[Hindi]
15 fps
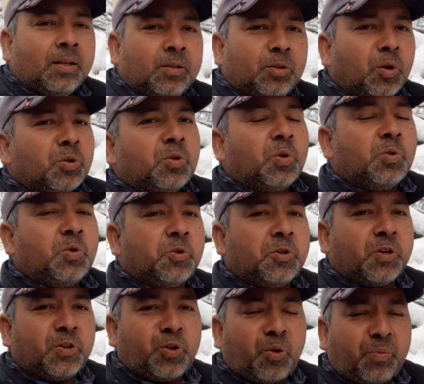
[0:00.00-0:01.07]
दोस्तों जो
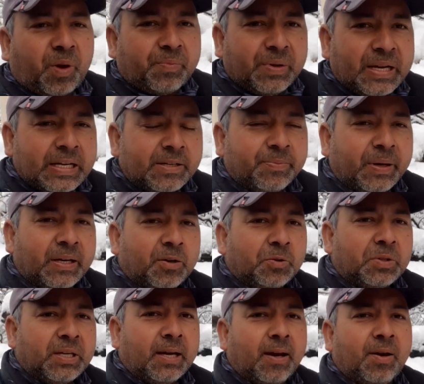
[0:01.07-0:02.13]
सर्दियों में मैनेजमेंट
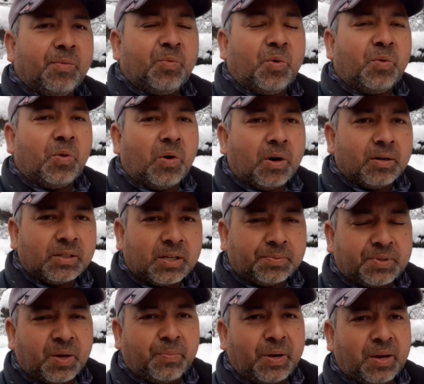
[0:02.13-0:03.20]
होती है वो
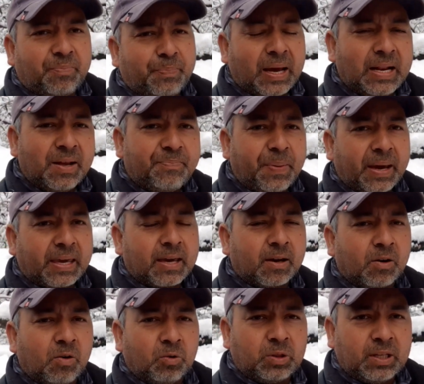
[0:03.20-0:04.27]
सबसे बड़ी पहली
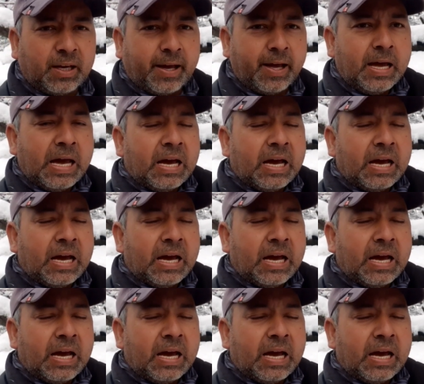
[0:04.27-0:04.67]
पैकिंग होती है